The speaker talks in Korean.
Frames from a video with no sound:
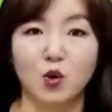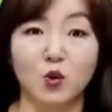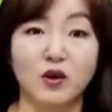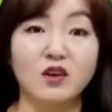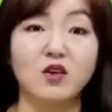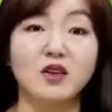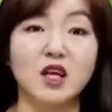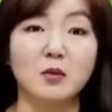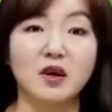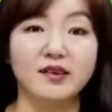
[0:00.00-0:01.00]
교장
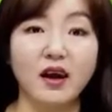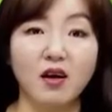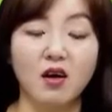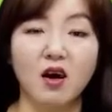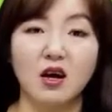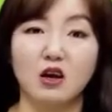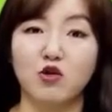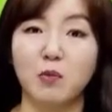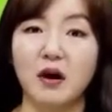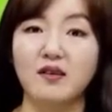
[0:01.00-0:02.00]
선생님께서 이
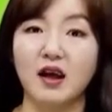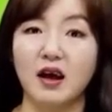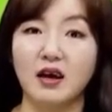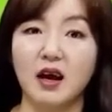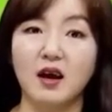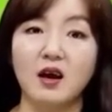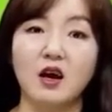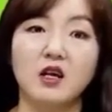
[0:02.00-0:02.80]
출판사에게